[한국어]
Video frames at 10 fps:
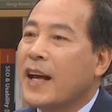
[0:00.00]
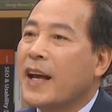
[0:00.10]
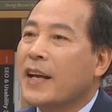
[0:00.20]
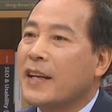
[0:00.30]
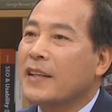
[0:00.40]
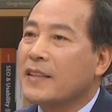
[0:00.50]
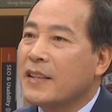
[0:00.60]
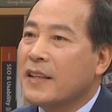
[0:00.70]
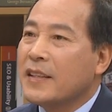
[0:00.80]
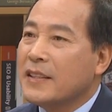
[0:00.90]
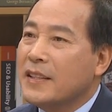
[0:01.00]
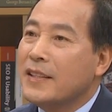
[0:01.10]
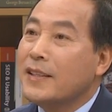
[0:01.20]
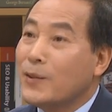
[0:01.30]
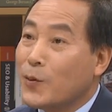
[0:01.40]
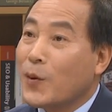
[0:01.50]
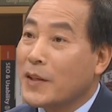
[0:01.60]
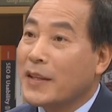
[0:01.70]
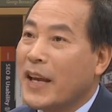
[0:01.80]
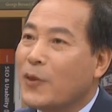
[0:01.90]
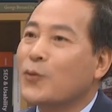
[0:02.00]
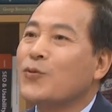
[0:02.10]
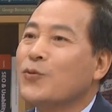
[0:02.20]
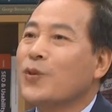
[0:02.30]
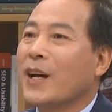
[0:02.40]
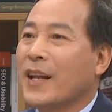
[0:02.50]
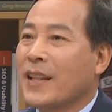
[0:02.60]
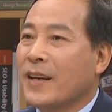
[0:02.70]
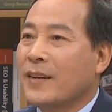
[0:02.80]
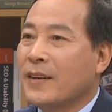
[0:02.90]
나에게는 실현을 통해서 계속 준 것 같아요.